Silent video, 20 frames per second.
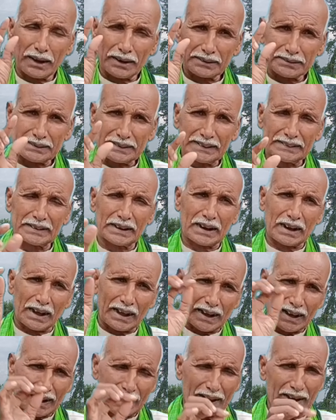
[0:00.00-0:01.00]
अगर सिद्ध
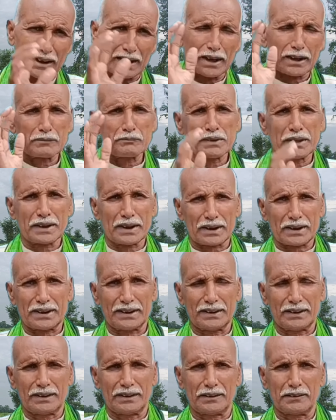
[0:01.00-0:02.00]
करके घर में
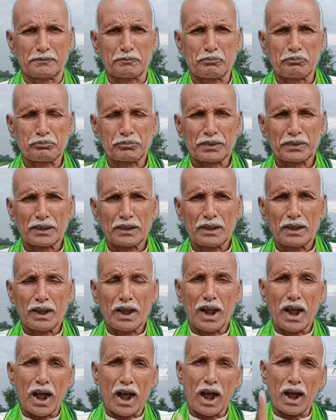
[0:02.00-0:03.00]
रखे हैं
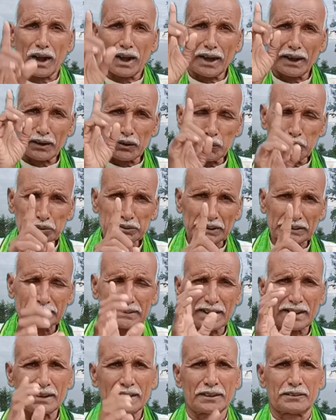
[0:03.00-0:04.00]
अगर
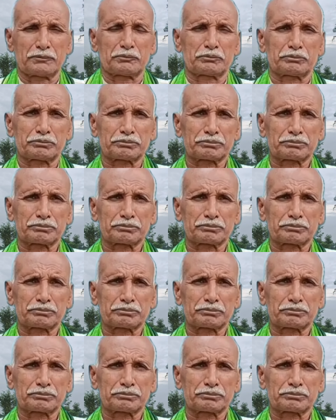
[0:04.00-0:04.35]
उससे